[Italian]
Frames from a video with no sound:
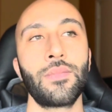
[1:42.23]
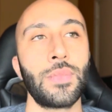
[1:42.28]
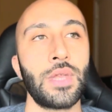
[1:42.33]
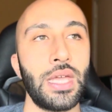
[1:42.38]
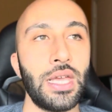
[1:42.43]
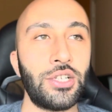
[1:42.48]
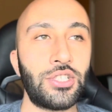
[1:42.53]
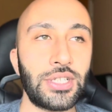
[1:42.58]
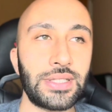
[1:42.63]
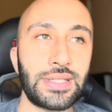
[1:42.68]

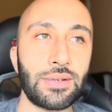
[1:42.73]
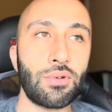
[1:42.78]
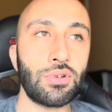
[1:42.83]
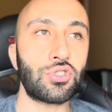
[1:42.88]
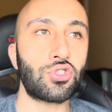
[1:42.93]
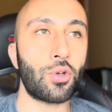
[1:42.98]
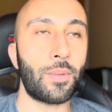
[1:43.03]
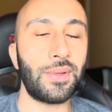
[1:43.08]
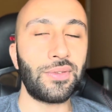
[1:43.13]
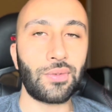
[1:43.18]
il Chelsea in
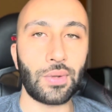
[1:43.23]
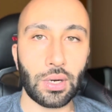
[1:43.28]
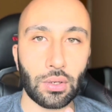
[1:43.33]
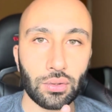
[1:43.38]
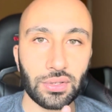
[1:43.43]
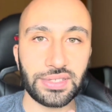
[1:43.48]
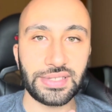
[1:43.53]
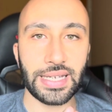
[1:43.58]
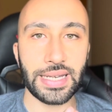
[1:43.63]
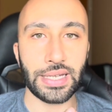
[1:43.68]
questo momento è una
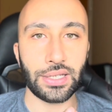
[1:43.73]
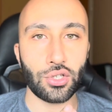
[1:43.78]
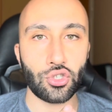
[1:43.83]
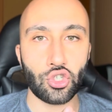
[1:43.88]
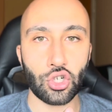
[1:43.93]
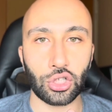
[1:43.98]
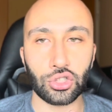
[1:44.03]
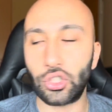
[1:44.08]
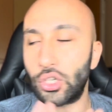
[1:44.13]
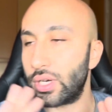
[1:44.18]
cozzaglia di
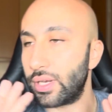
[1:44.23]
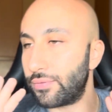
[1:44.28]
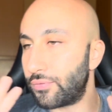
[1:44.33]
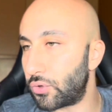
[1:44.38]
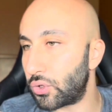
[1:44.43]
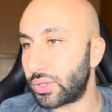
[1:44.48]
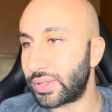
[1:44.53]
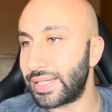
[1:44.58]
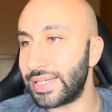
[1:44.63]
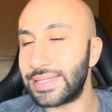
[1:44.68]
giocatori
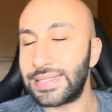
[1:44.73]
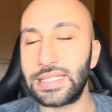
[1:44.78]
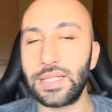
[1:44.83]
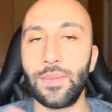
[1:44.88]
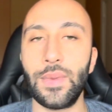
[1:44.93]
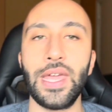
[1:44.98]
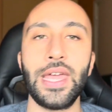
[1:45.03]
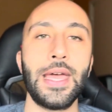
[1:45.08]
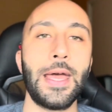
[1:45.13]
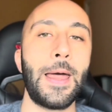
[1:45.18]

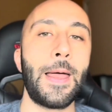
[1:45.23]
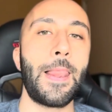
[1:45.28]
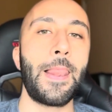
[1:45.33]
fortissimi,